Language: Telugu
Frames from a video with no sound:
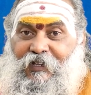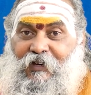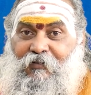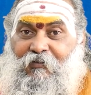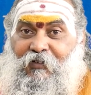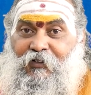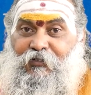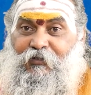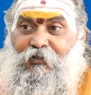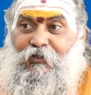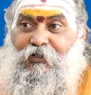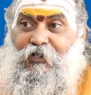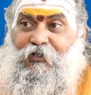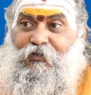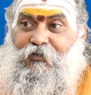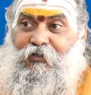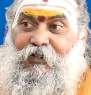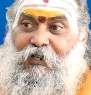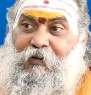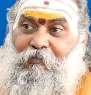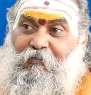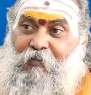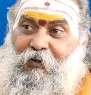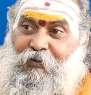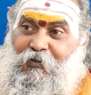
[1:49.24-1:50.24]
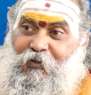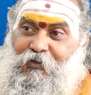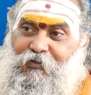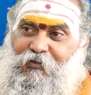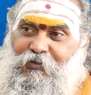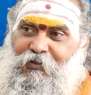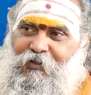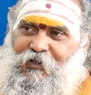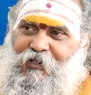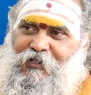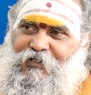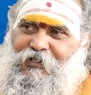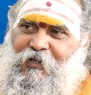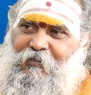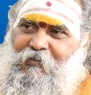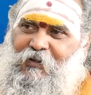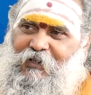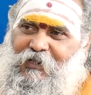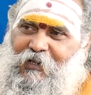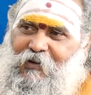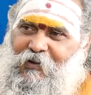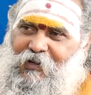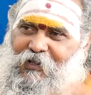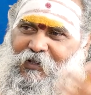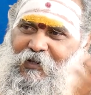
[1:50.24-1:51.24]
ఎవరితో చేసుకుని ఇబ్బంది వస్తుందో తెలిస్తే
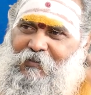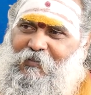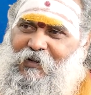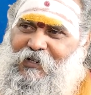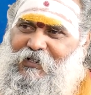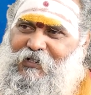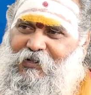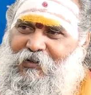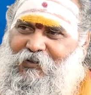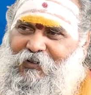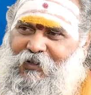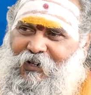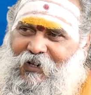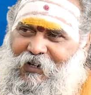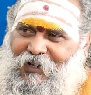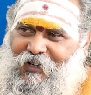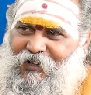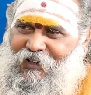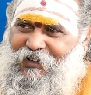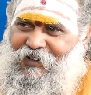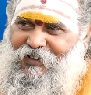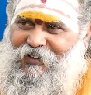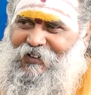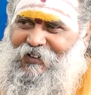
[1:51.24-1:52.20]
మిగతా వాళ్ళంతా మంచి అవుతారుగా